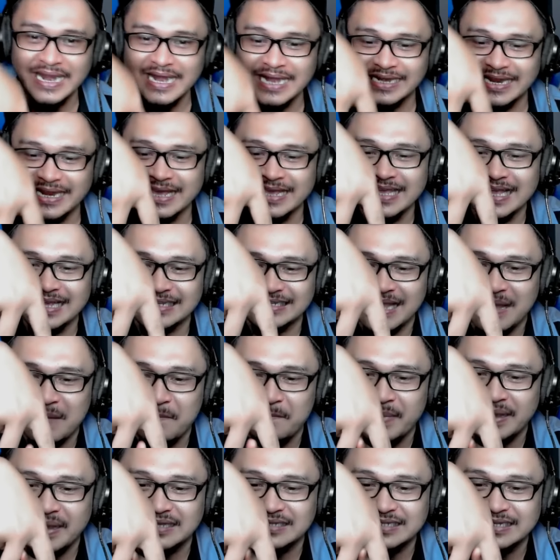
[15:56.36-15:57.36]
merindingnya
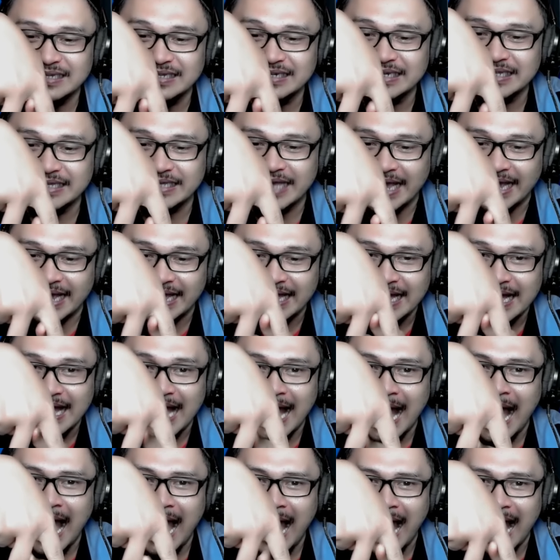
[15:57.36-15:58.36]
sampai sini guys,
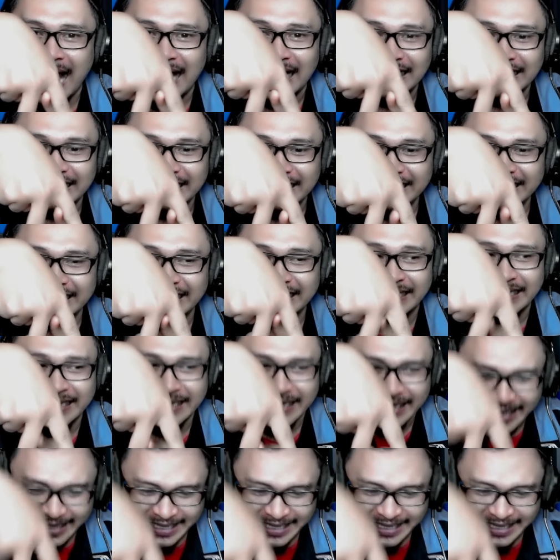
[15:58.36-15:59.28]
ha, ini